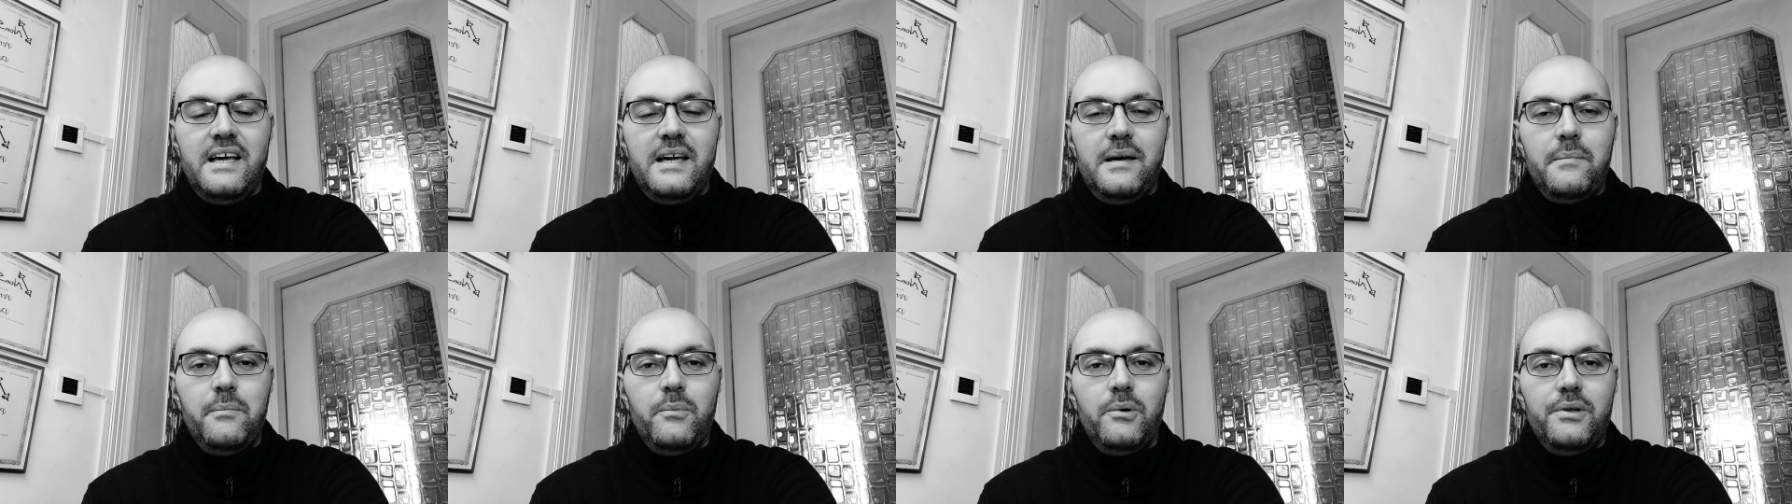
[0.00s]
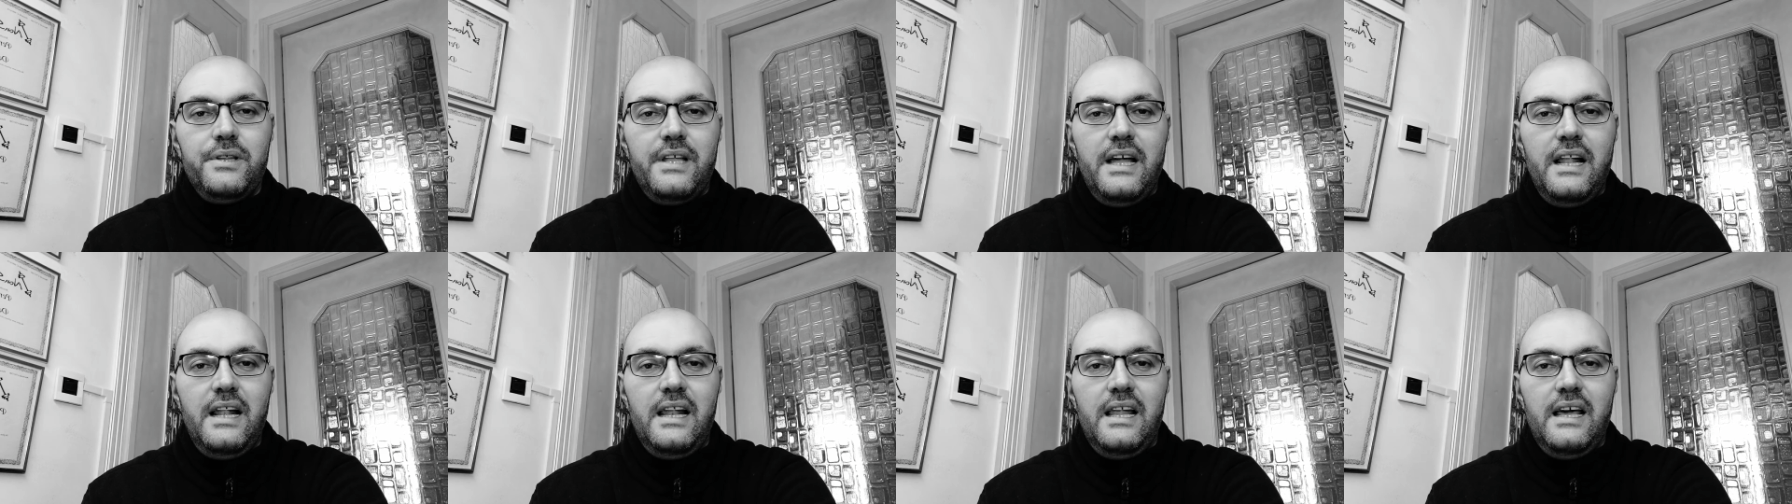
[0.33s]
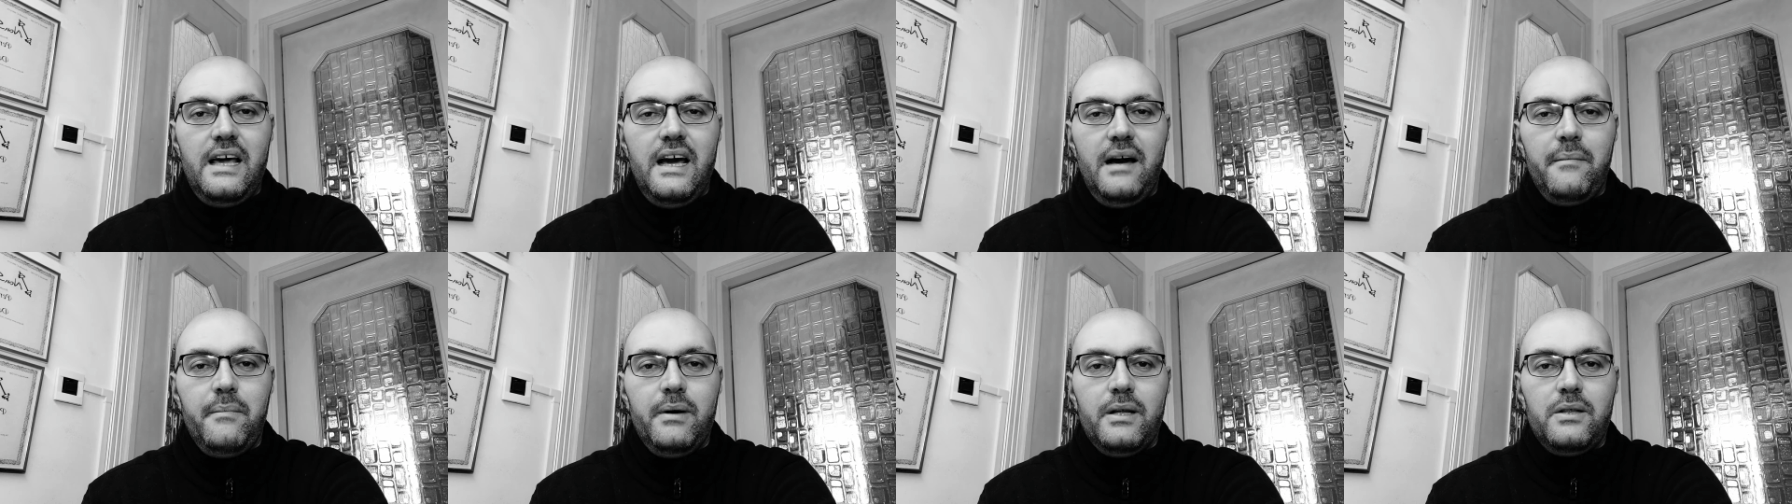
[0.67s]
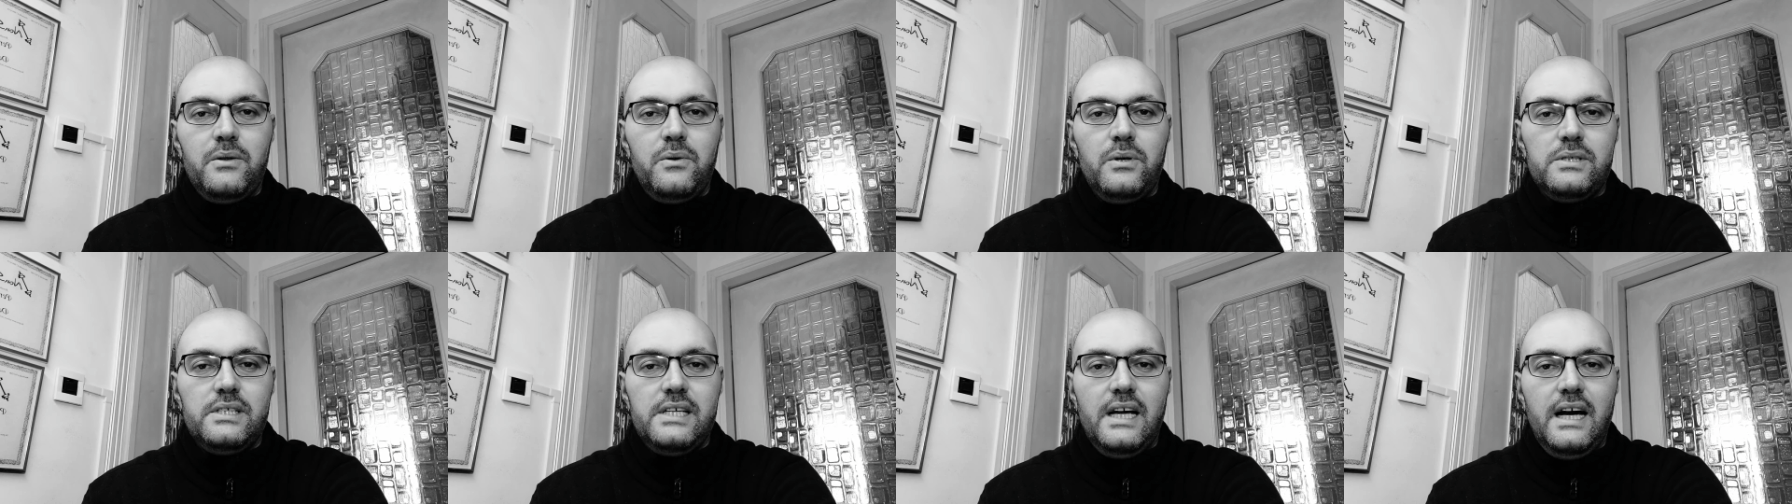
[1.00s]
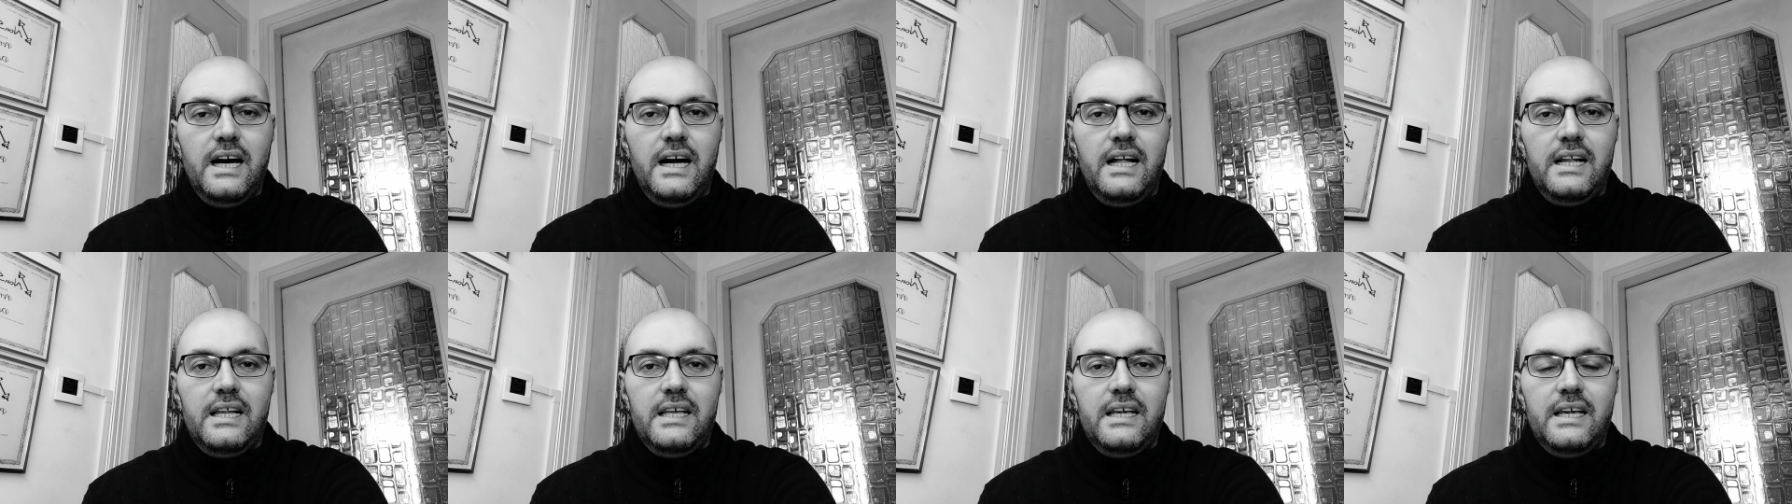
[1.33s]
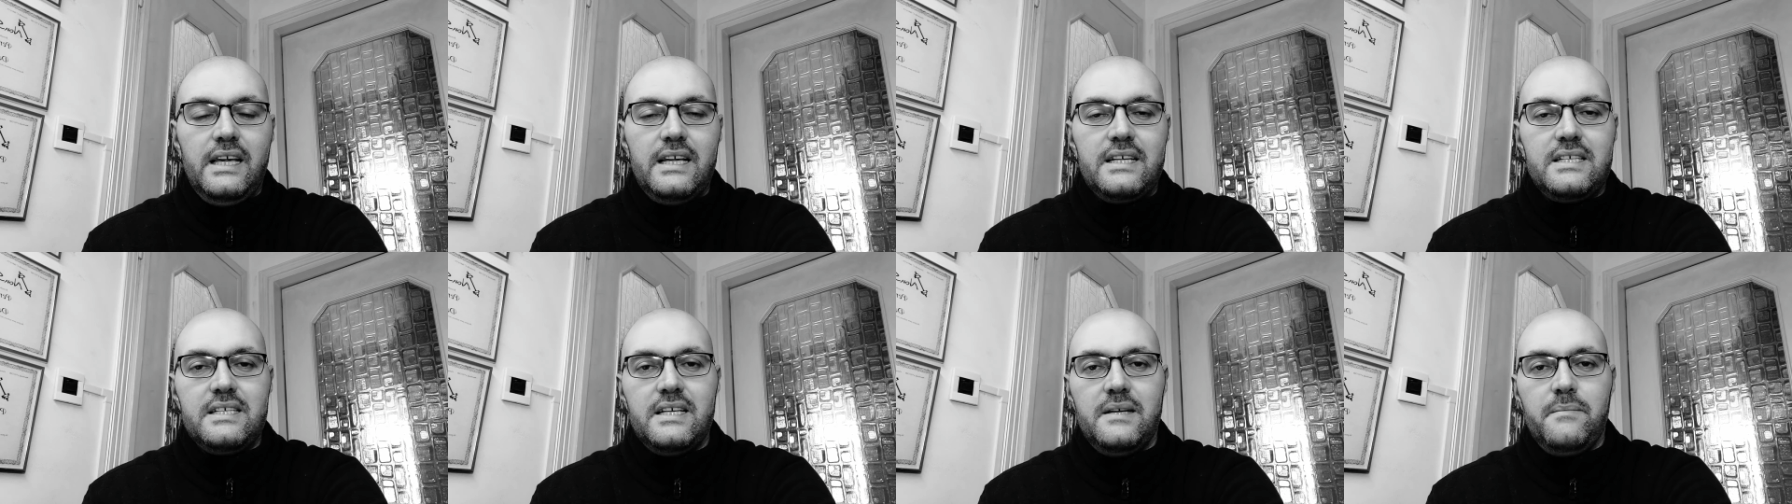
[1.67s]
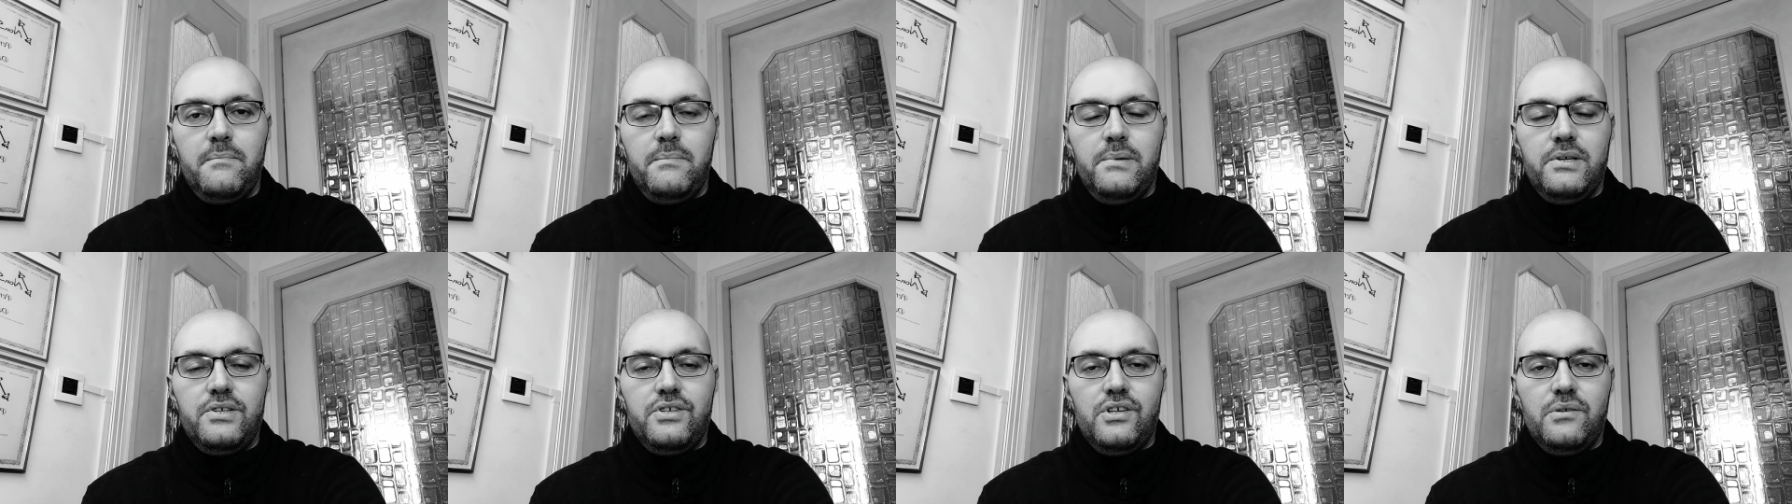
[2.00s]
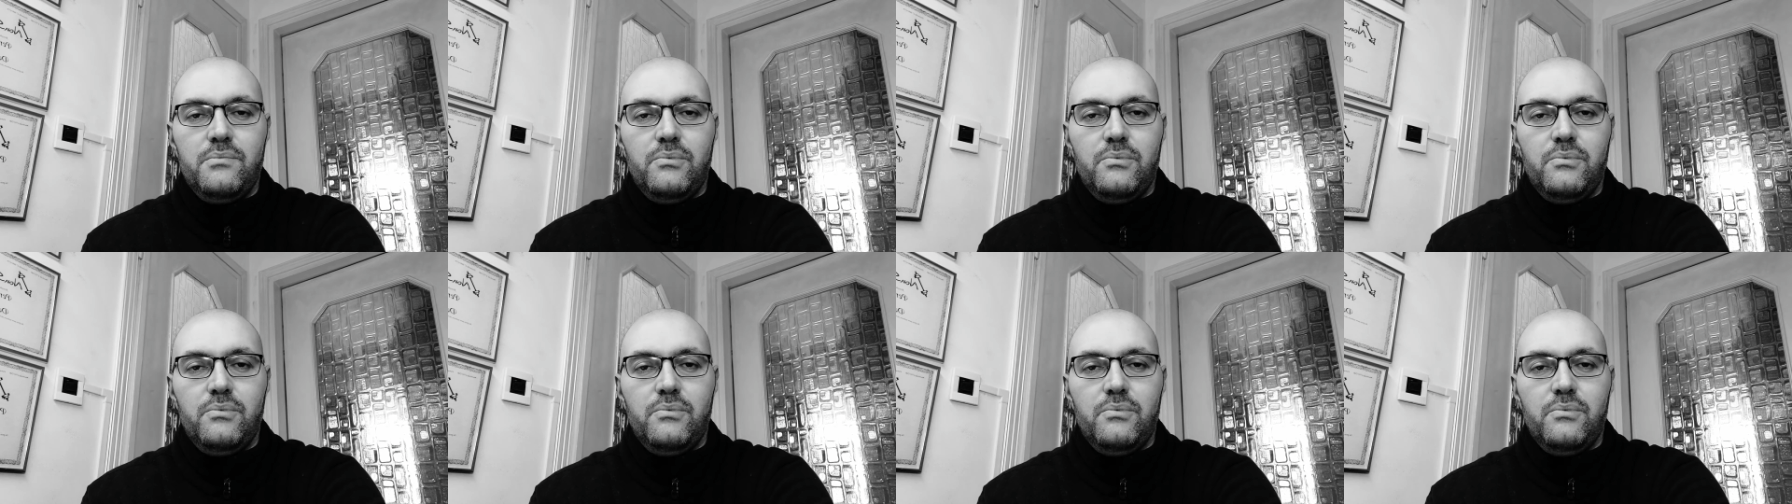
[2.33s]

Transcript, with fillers: modelle amatoriali e semplici